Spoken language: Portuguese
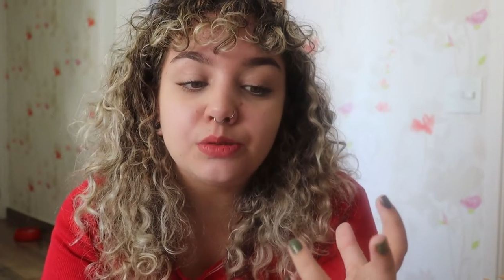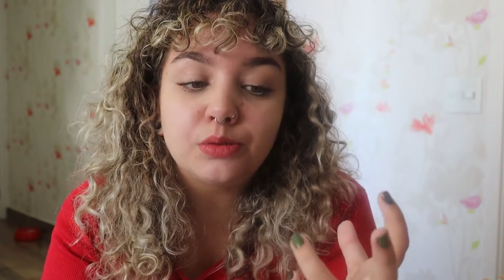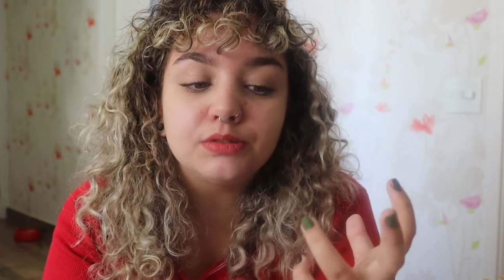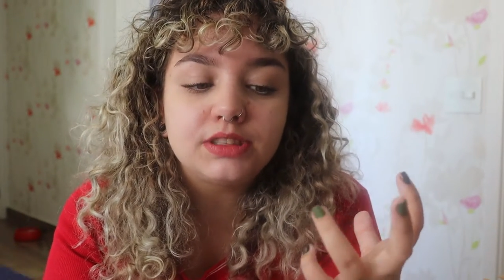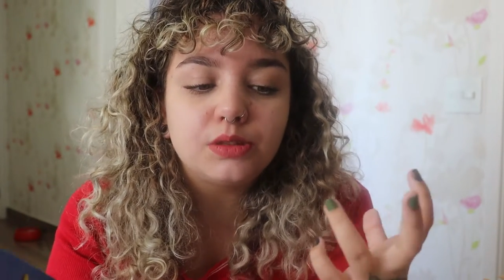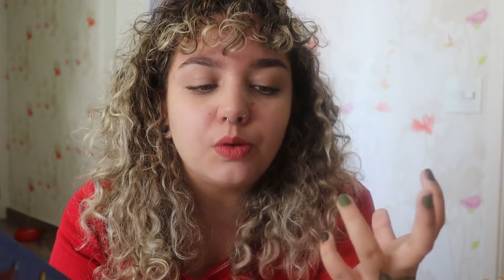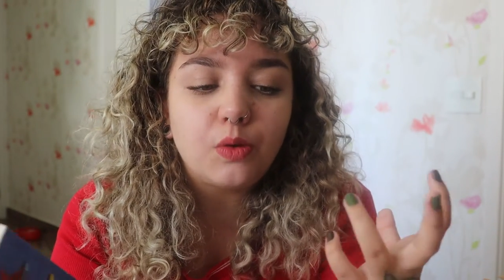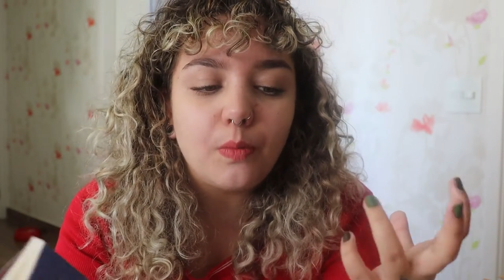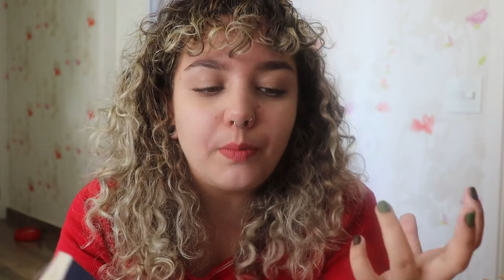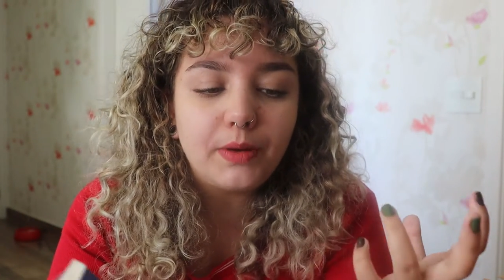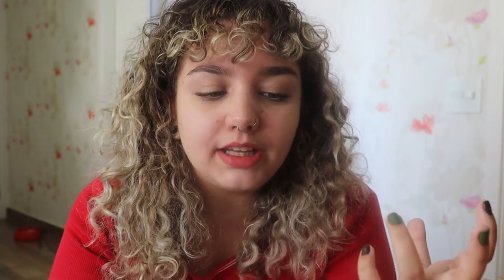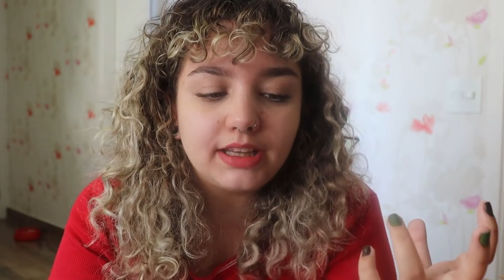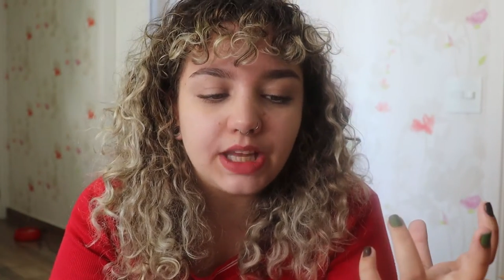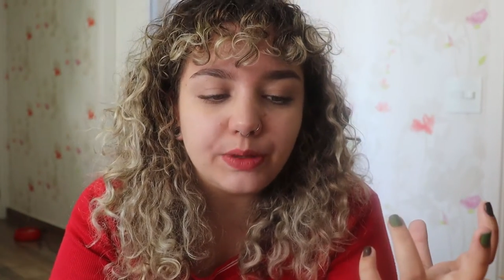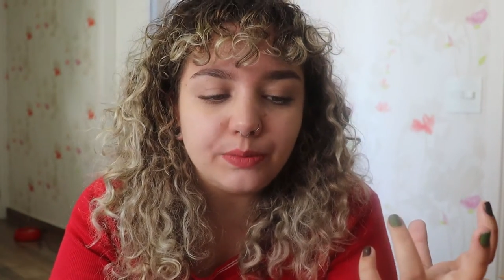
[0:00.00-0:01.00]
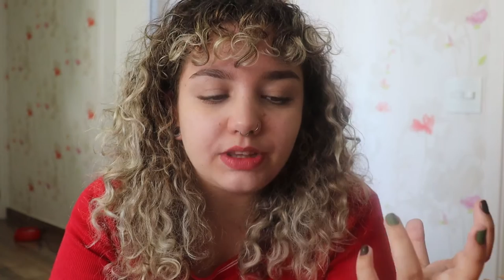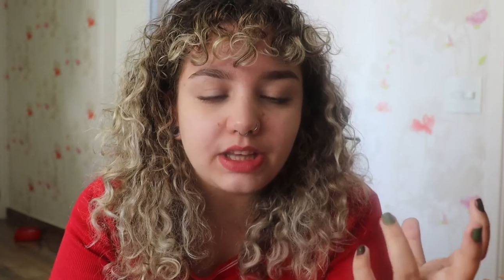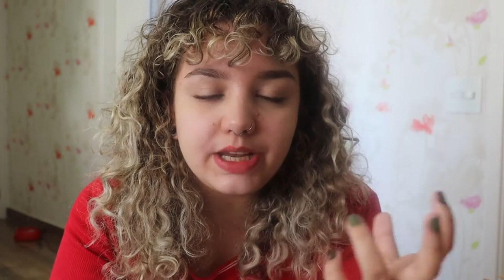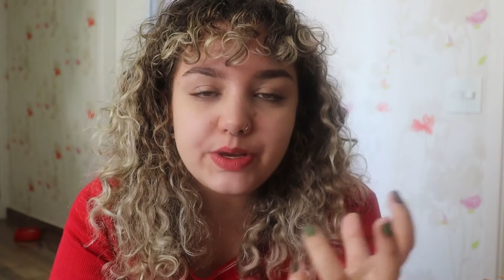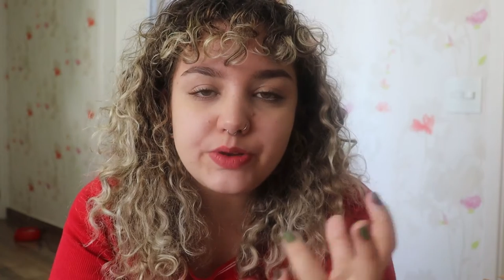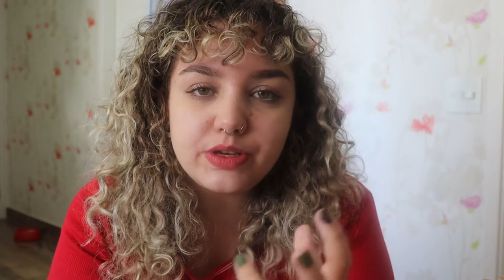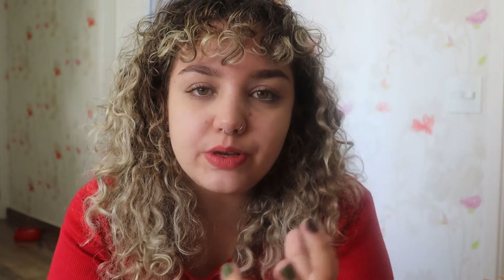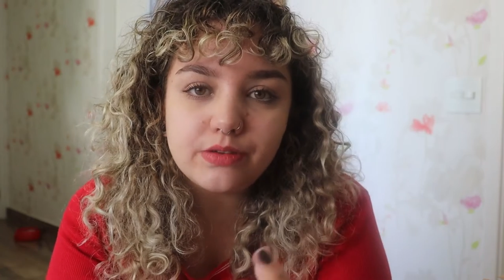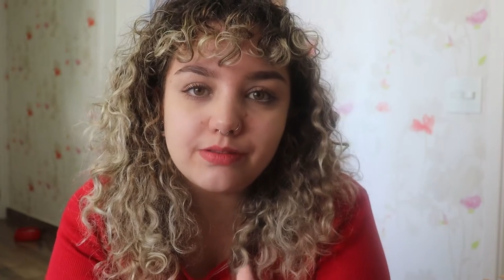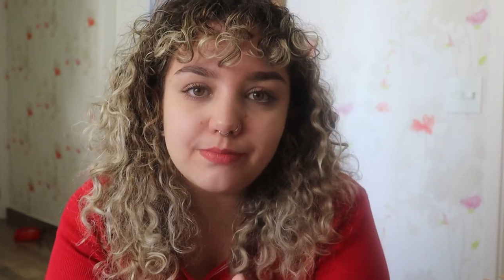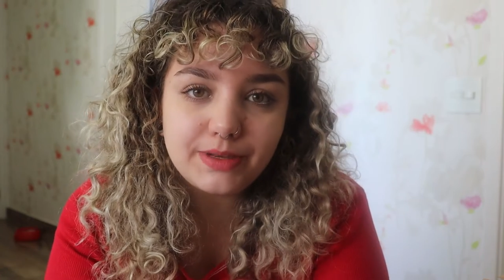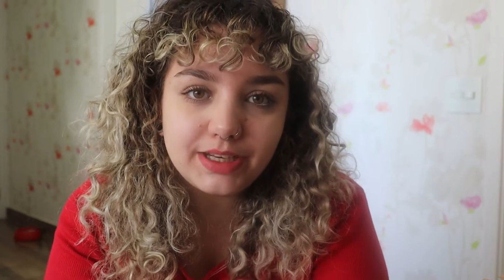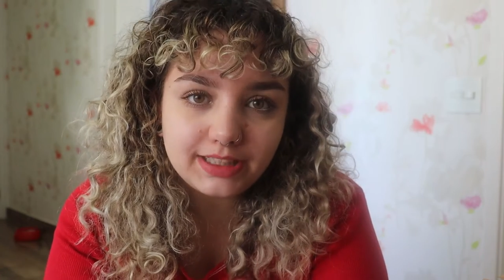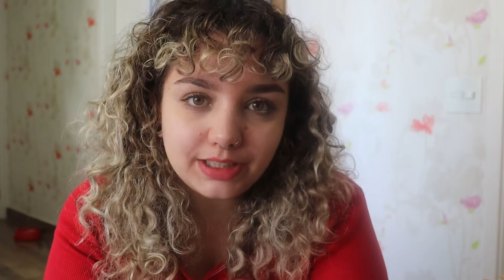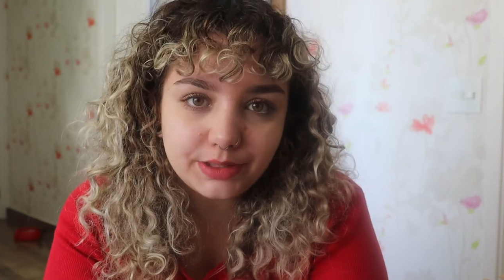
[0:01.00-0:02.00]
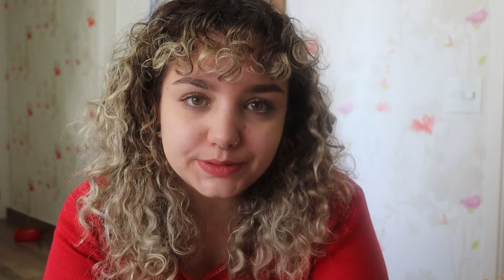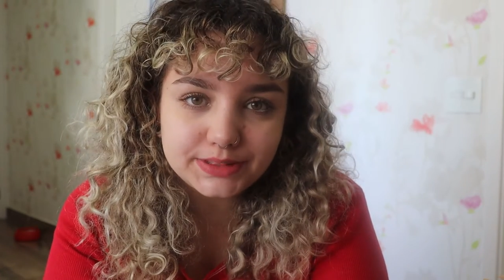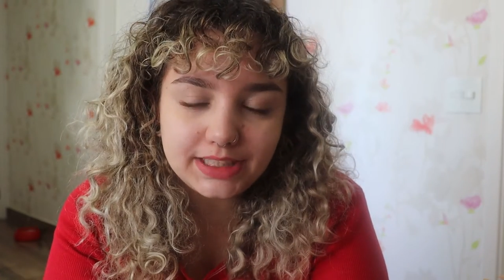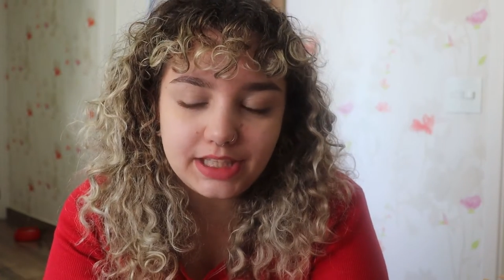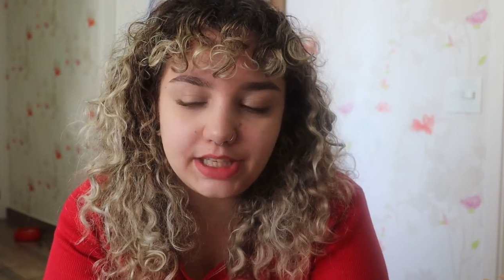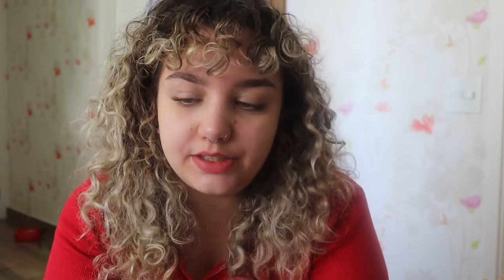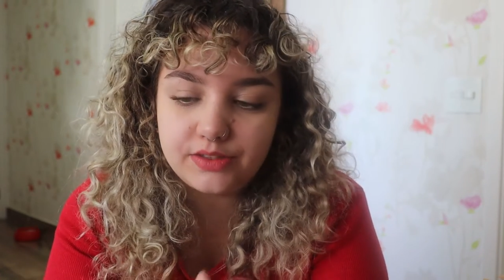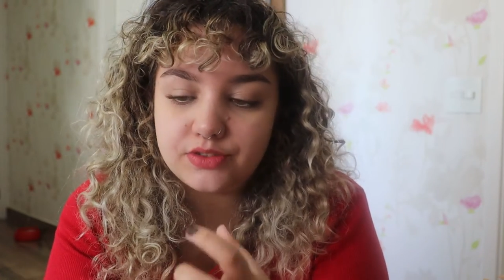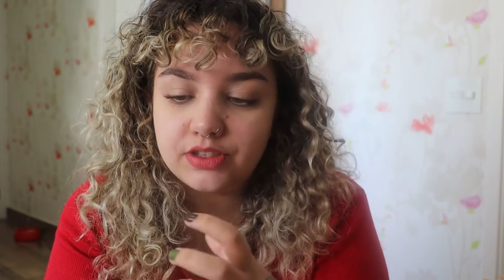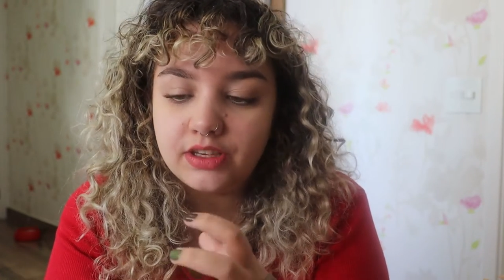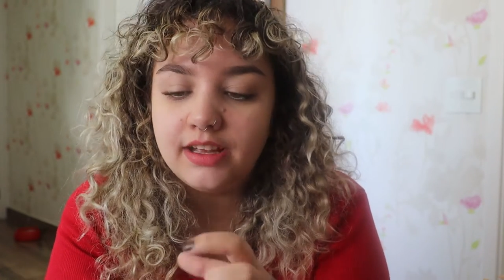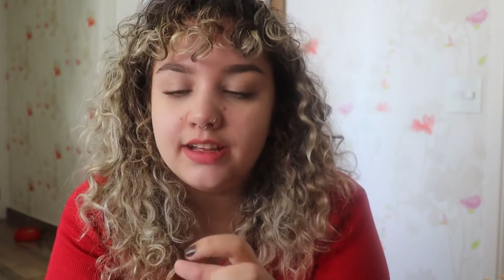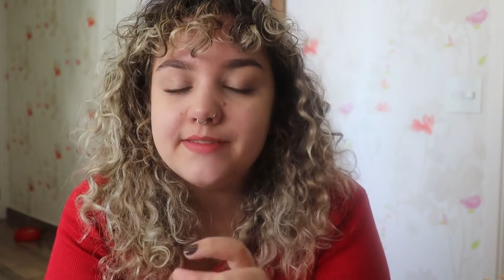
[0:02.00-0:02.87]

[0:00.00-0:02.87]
eu consigo compreender um trecho e não compreender o seguinte.